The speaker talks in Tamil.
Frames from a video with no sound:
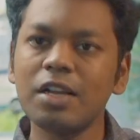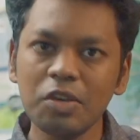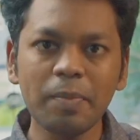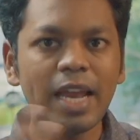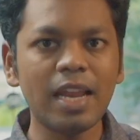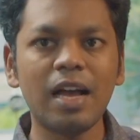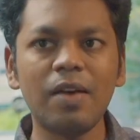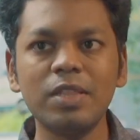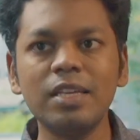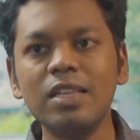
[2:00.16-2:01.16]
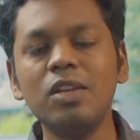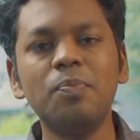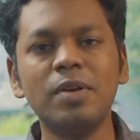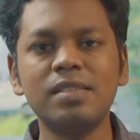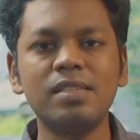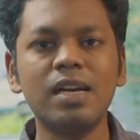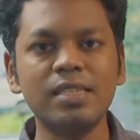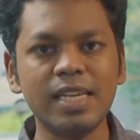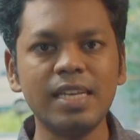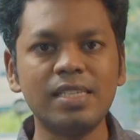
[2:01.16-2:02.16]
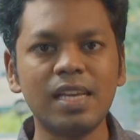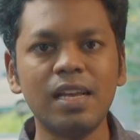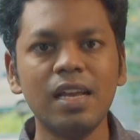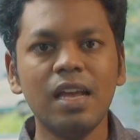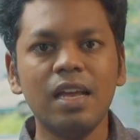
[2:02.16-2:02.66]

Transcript: அங்கேயுமே நான் வந்து எதுலேயும் பெருசாக ஜெயித்தேன்